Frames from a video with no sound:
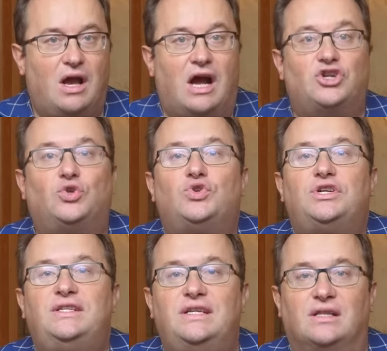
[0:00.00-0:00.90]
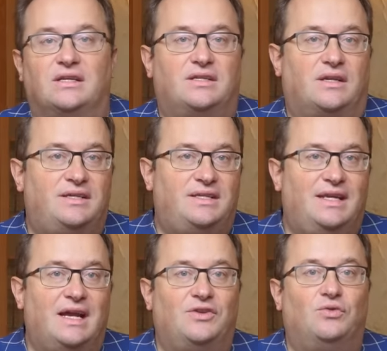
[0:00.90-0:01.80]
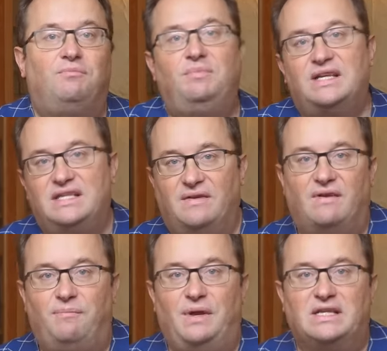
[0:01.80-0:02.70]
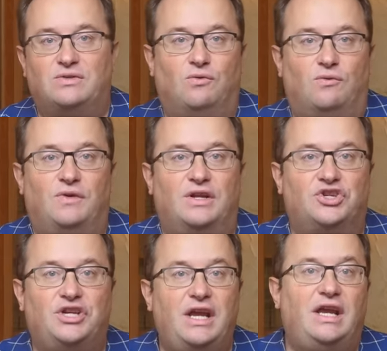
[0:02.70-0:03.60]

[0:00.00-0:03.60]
А что же делать россиянину без европейского ВНЖ